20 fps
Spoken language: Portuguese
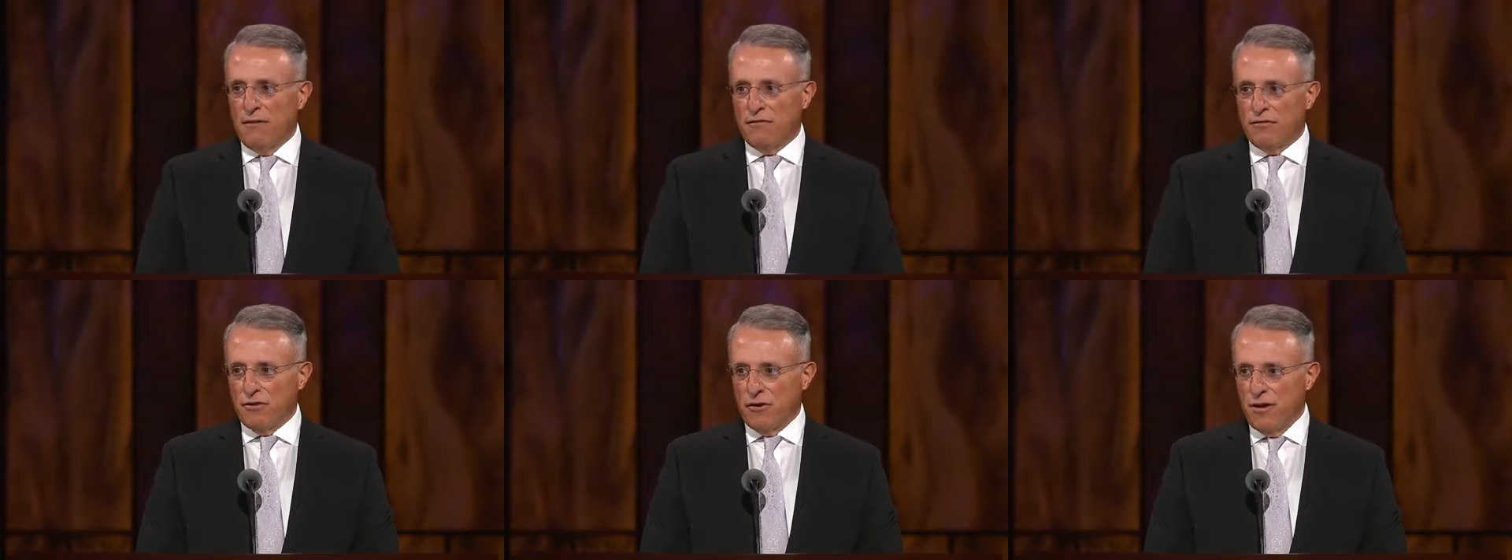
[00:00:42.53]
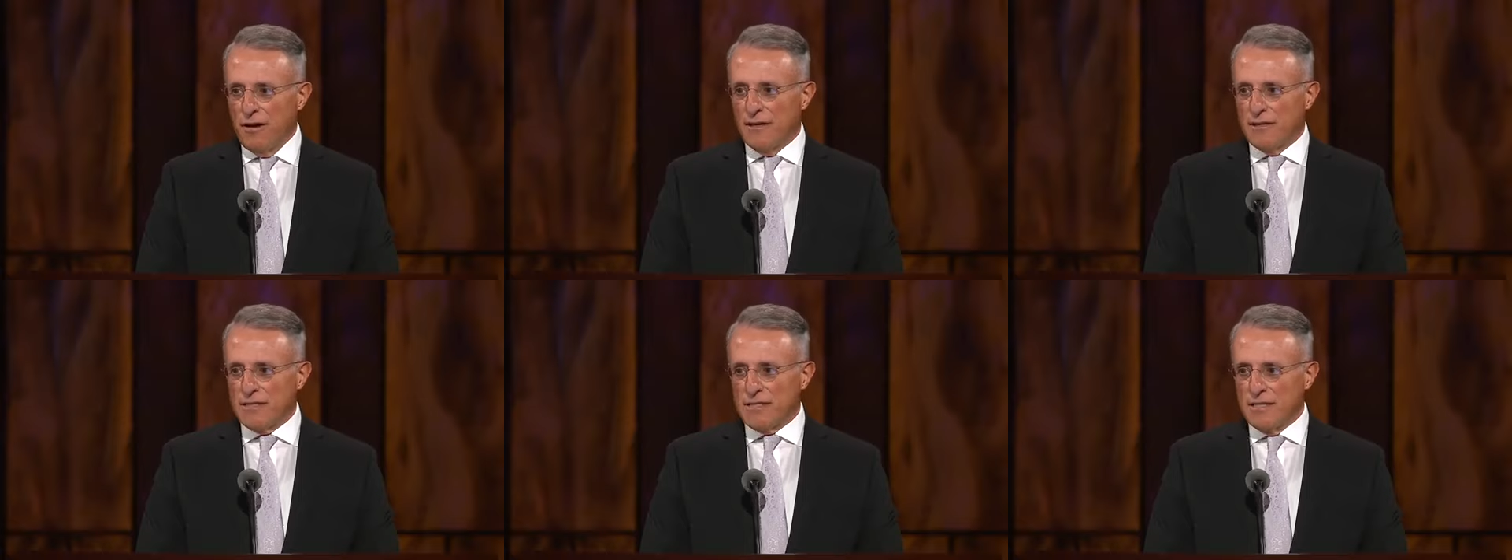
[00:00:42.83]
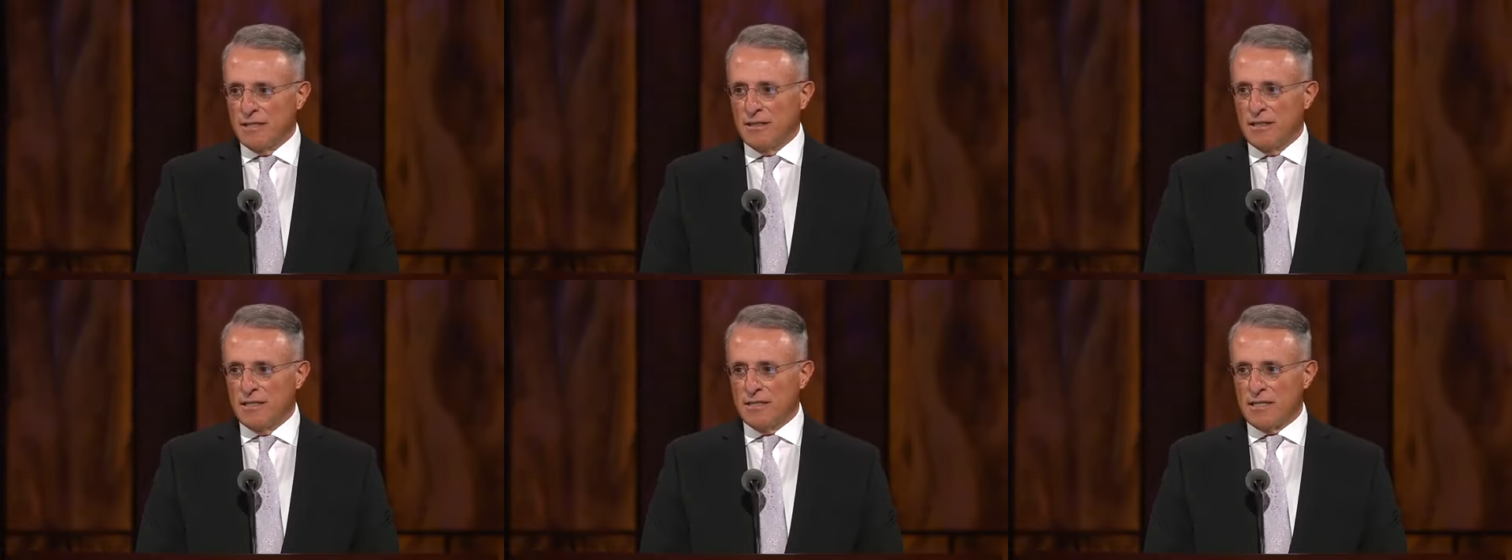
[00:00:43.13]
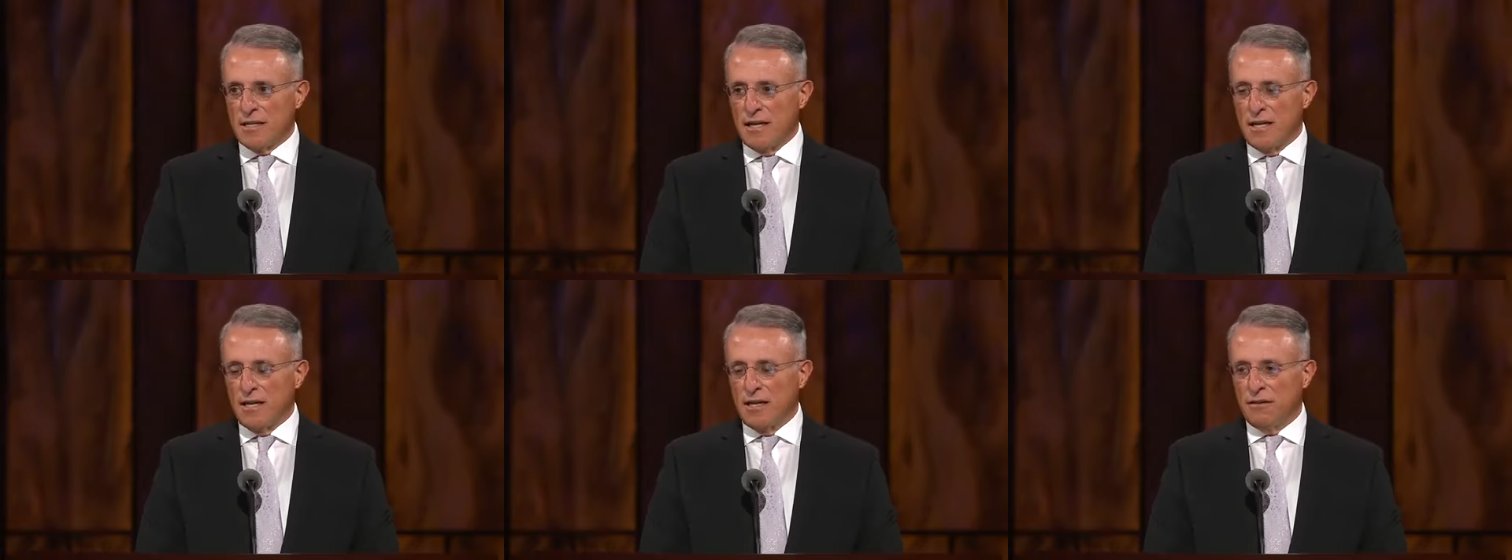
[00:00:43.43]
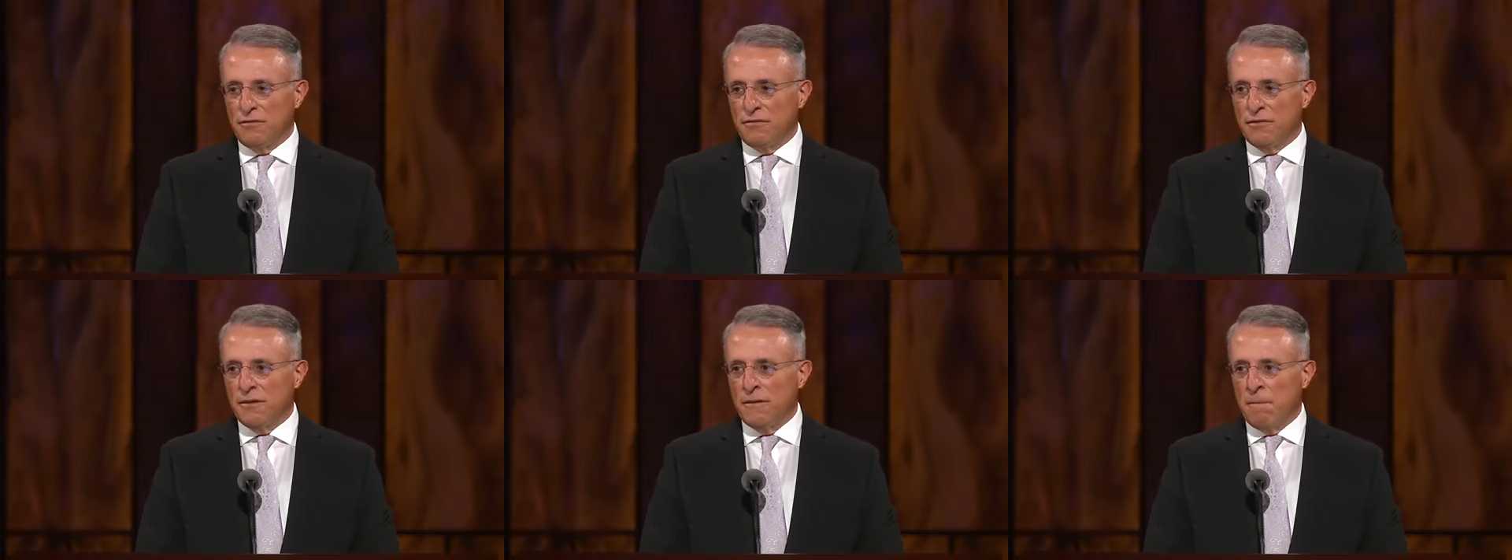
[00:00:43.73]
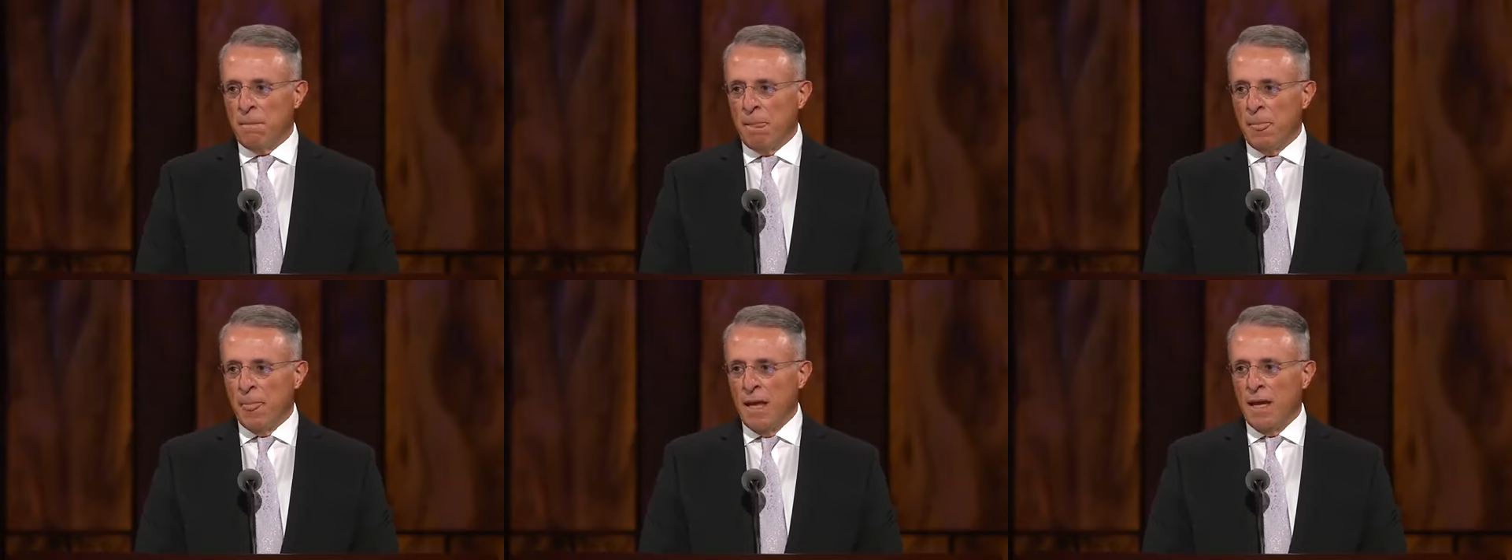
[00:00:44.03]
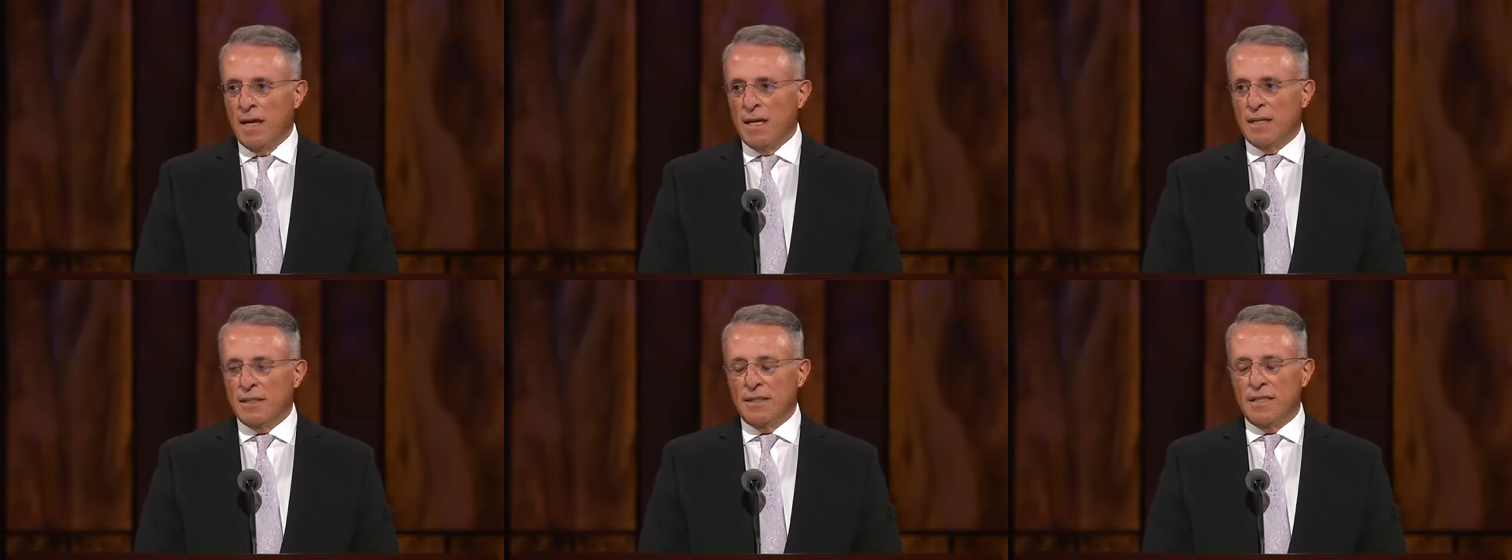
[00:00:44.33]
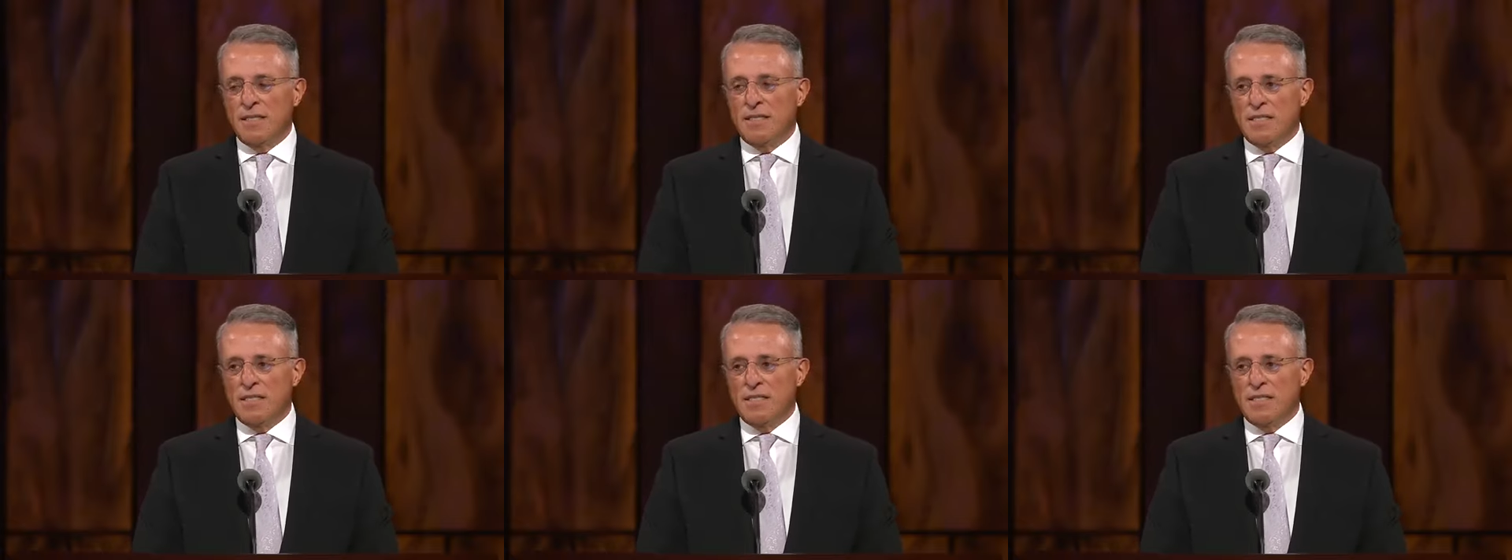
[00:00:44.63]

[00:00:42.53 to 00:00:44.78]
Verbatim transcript: buscá-lo em cada pensamento